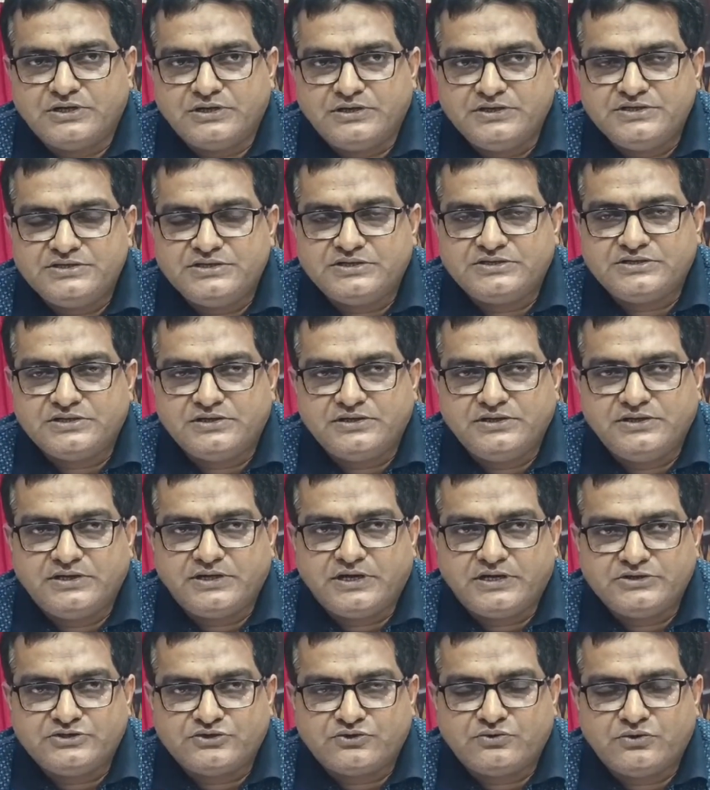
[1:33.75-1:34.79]
ছেলেটি যে
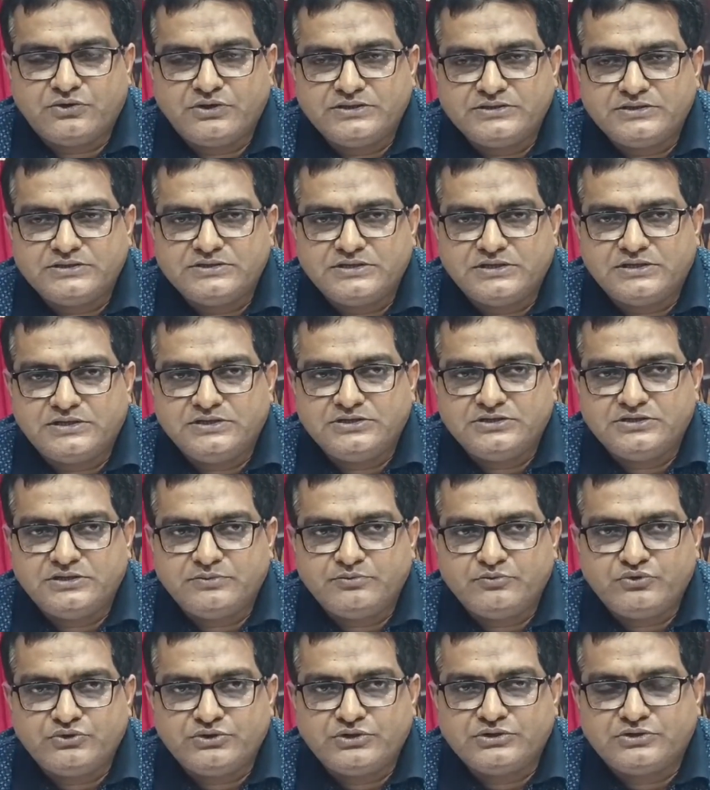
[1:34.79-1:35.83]
ছেলেটি কাজ করে সে ছেলেটি
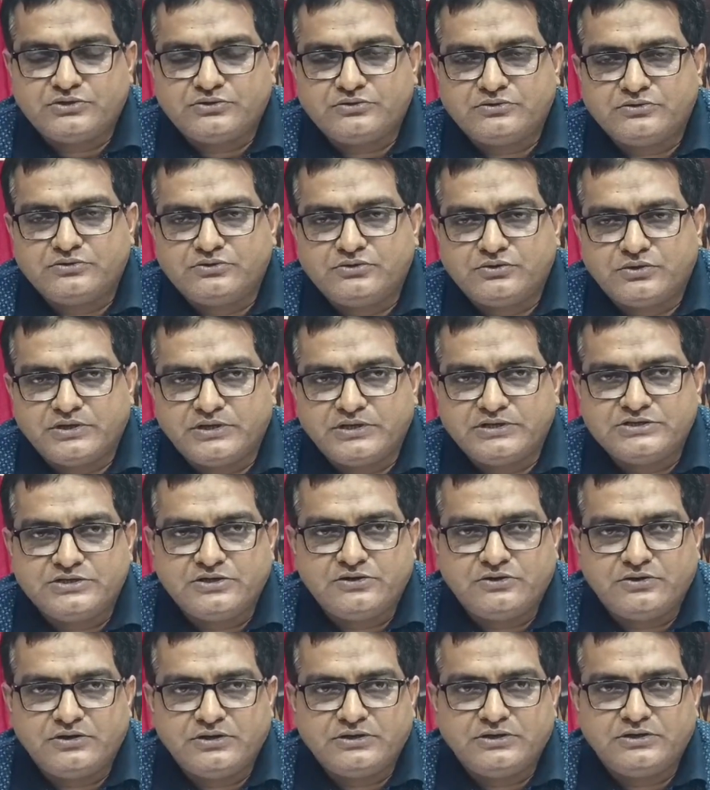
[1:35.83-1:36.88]
সেই মুহূর্তে তখন দোকানে
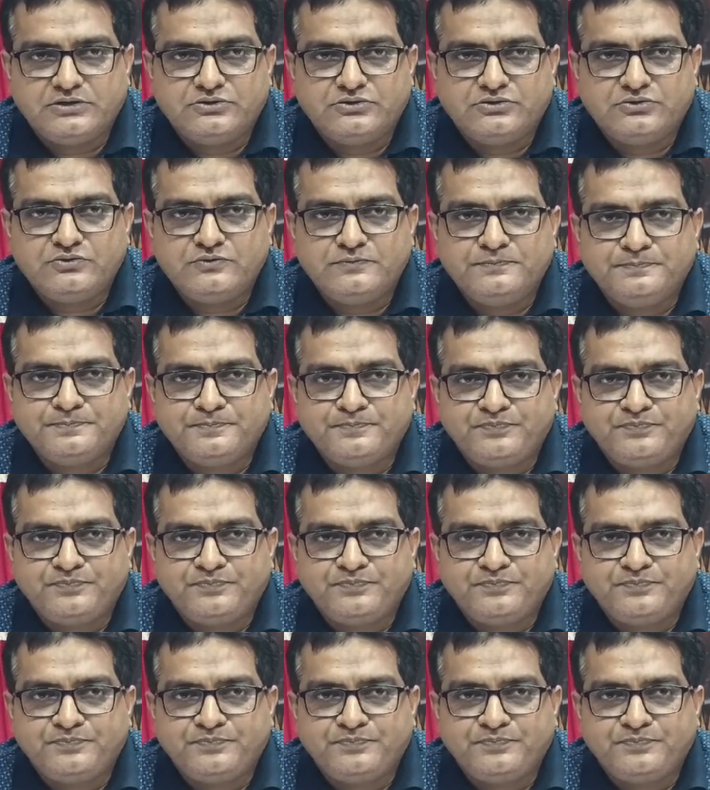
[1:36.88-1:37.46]
ছিল না কিন্তু